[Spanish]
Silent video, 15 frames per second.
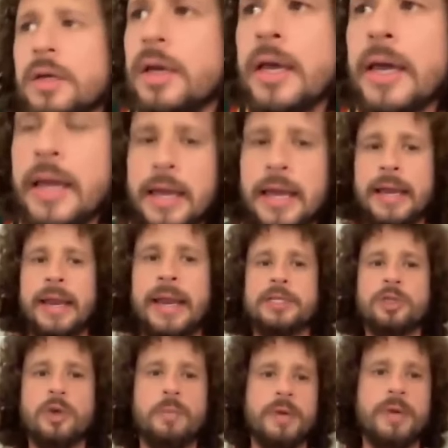e,
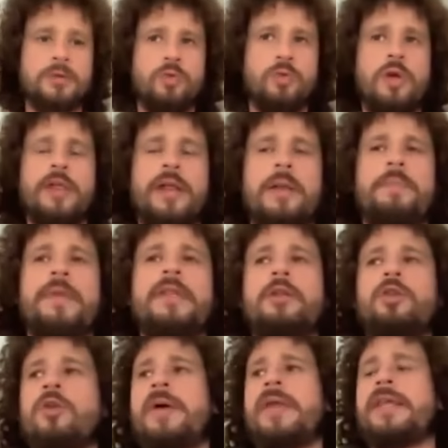eso pues uno de repente
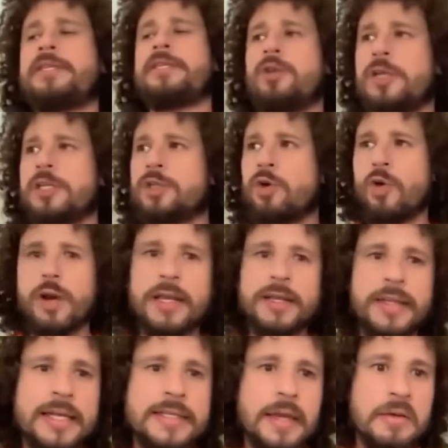toma decisiones
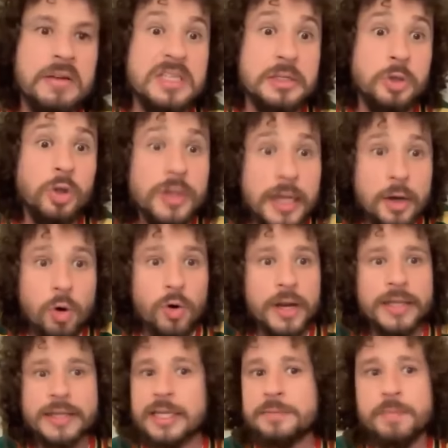correctas, a veces no tan
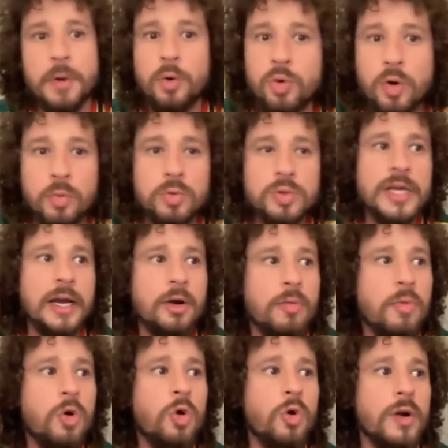correctas, pero uno busca
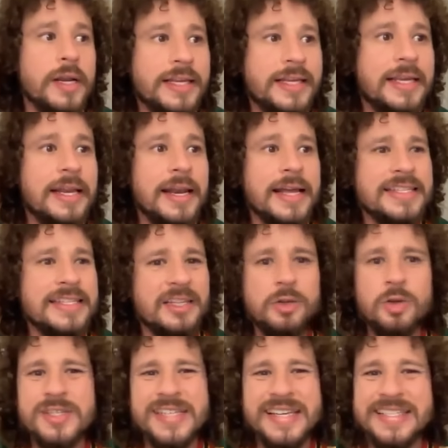cómo corregirlas.
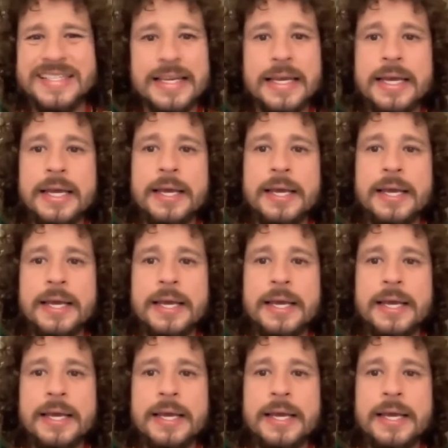Entonces,